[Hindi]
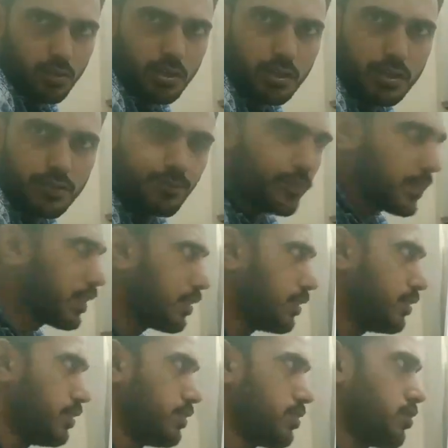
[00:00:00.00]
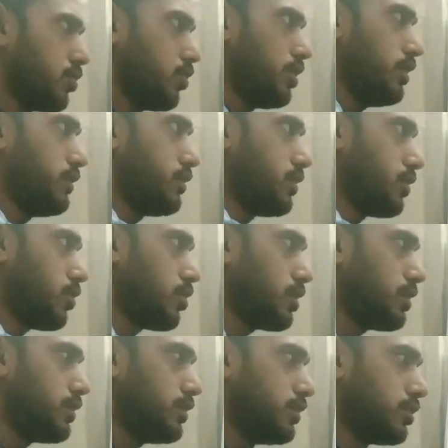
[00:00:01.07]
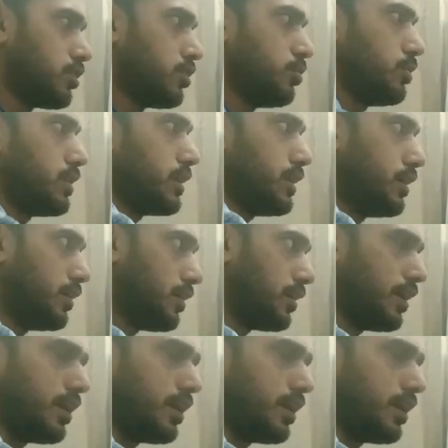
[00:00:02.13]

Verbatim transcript: कोयल है दिस कोयल इज नॉट द डिस्ट्रीब्यूटेड